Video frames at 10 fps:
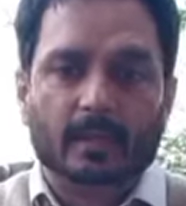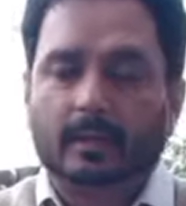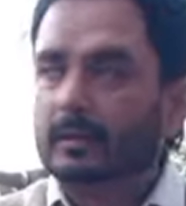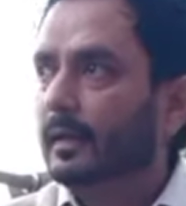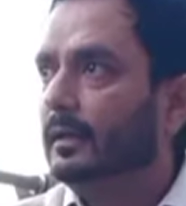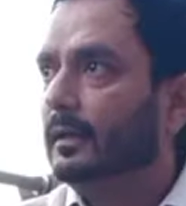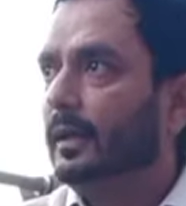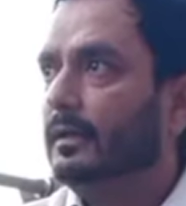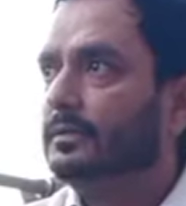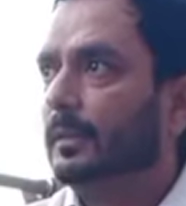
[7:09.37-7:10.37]
देखिए कहीं ना
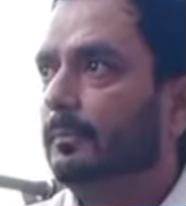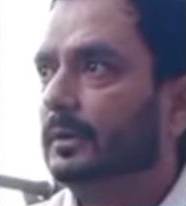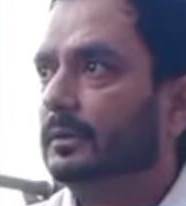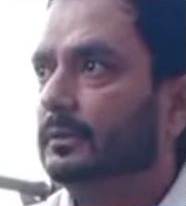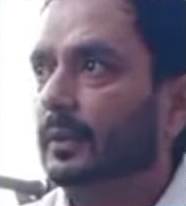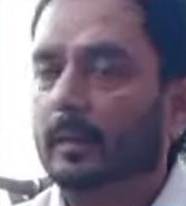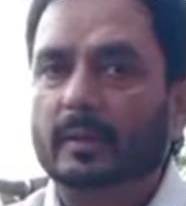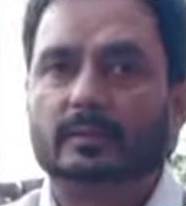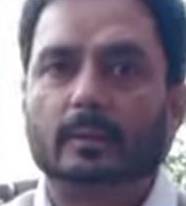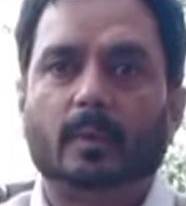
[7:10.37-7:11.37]
कहीं जब
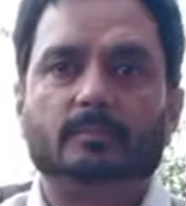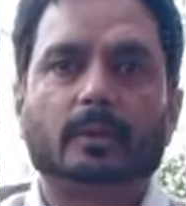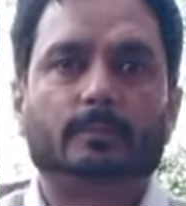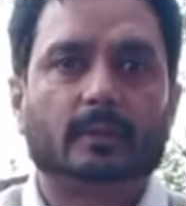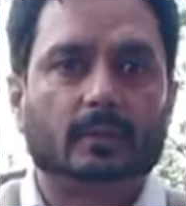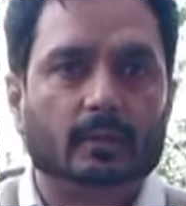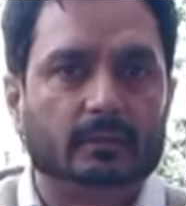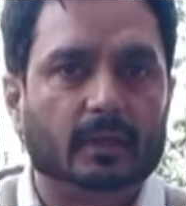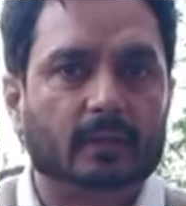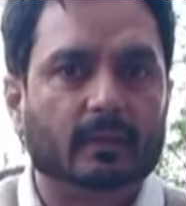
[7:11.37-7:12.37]
हमें जब हम सबका
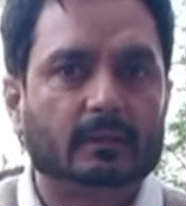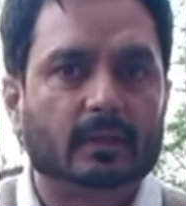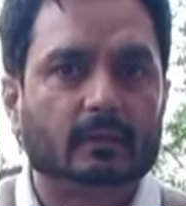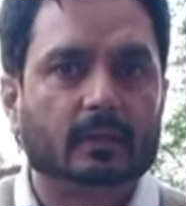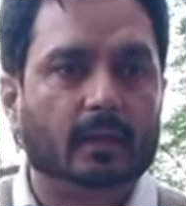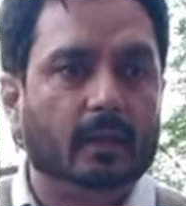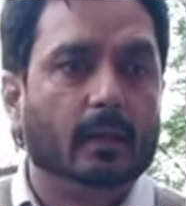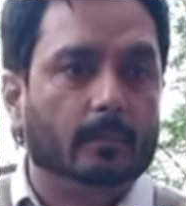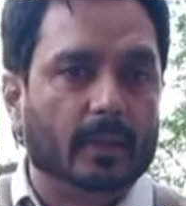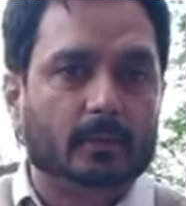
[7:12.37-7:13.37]
धन्यवाद करते हैं
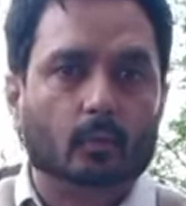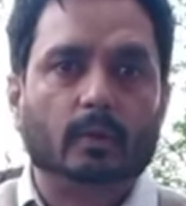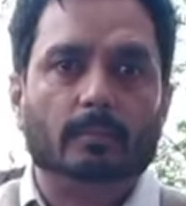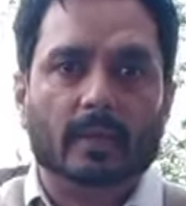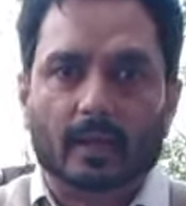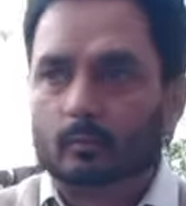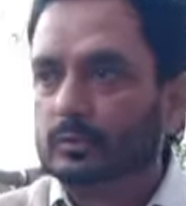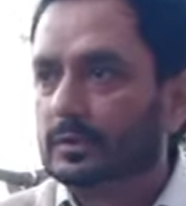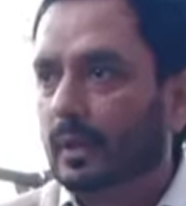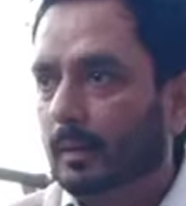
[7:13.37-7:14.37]
मैं क्योंकि मेरा
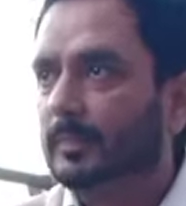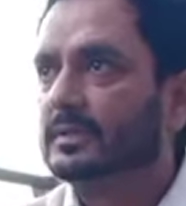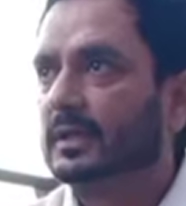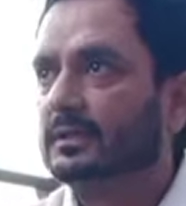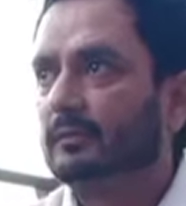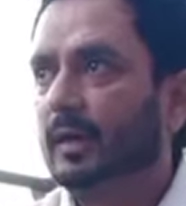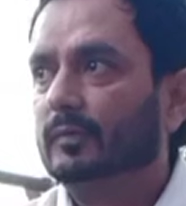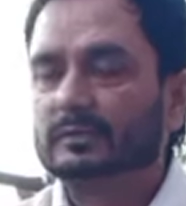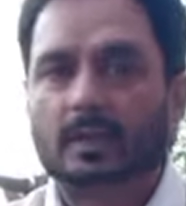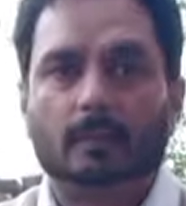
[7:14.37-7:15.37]
कुछ काम भी इस तरह से
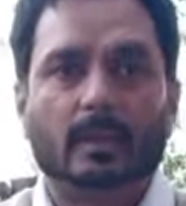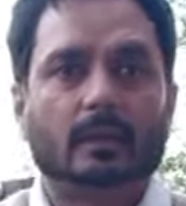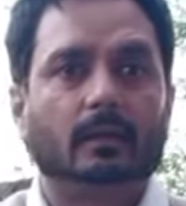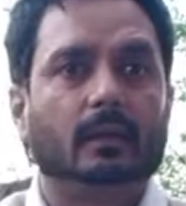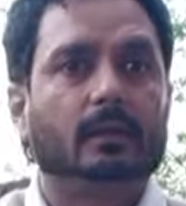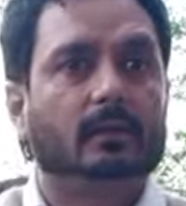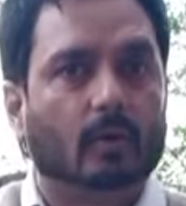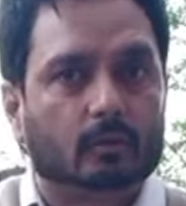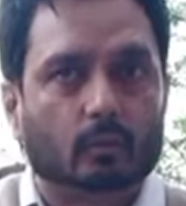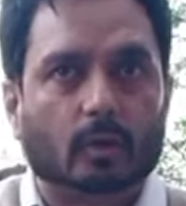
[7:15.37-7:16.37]
वाबस्ता रहा मैं करगिल के
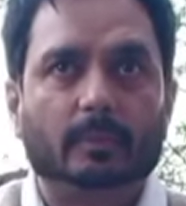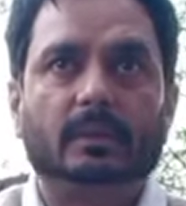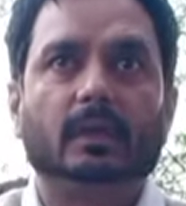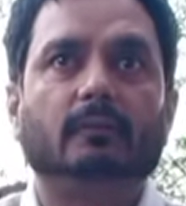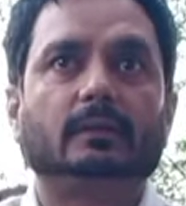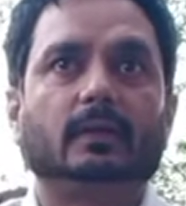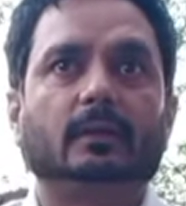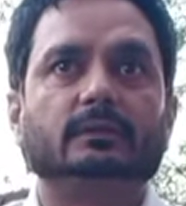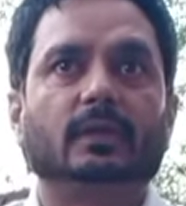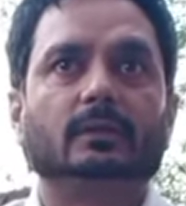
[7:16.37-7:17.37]
डॉक्टरों का भी धन्यवाद
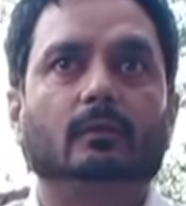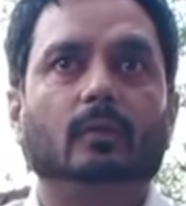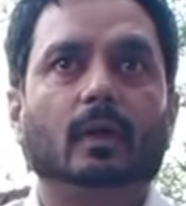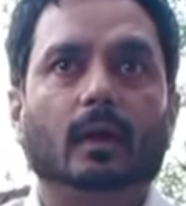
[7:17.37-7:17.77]
करना चाहता हूँ